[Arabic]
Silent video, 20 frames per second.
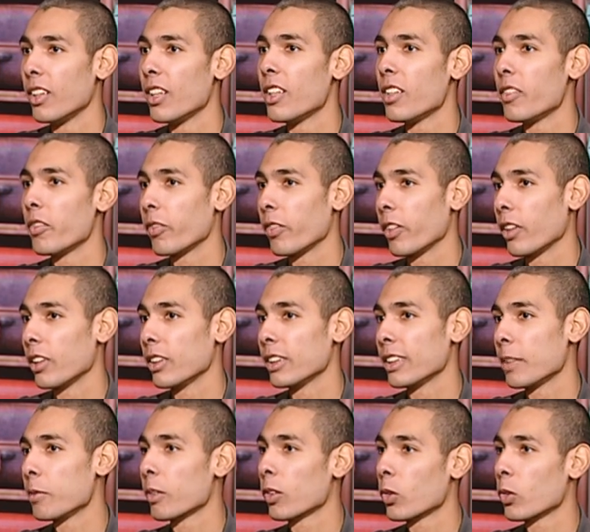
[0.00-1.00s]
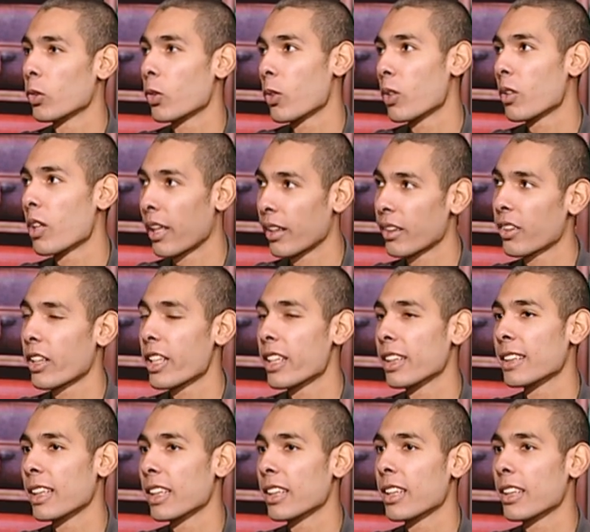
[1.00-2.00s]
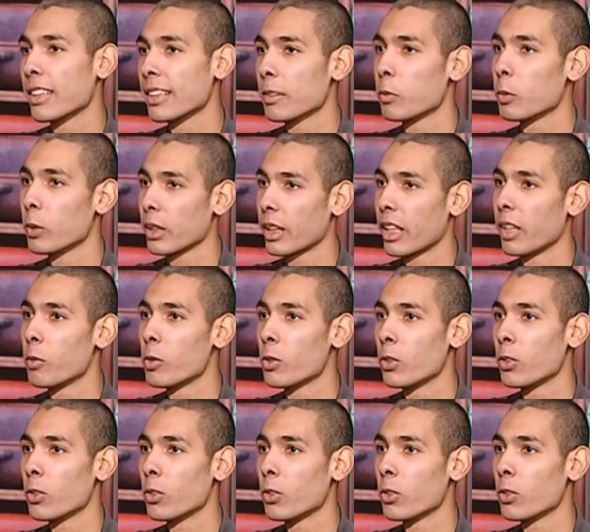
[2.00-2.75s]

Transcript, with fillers: تمام فنظام الكنترول عن طريق السيجنالز والكيبل